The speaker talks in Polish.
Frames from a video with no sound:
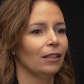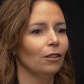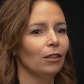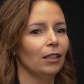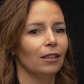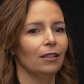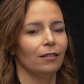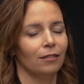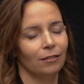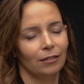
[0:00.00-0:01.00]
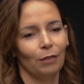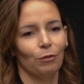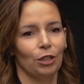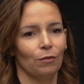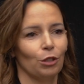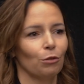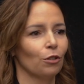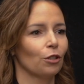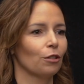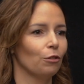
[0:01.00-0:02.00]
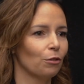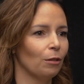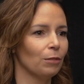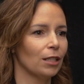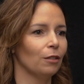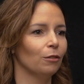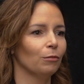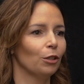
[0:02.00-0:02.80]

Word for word: No ale tak właśnie wyszło, że skończyłam liceum.